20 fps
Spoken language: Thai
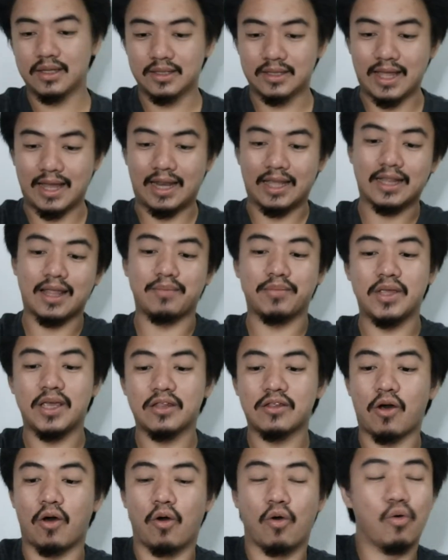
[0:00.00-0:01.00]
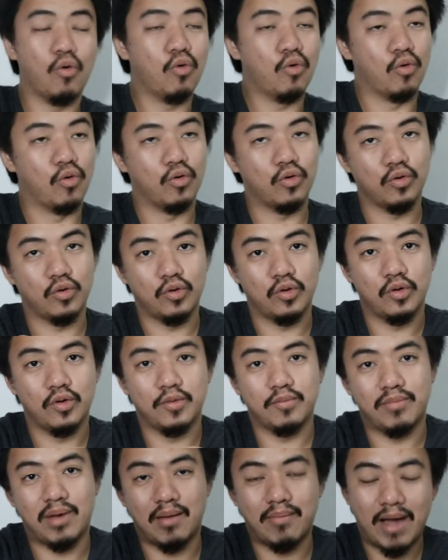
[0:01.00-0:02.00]
ใส่ได้เต็มที่สองคู่
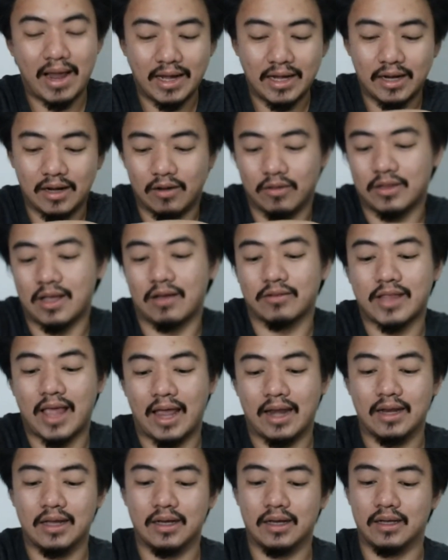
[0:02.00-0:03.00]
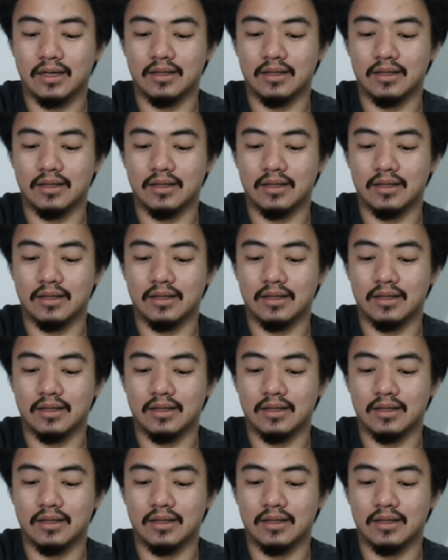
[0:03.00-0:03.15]
ผ้าใบหนึ่งรองเท้าแตะหนึ่ง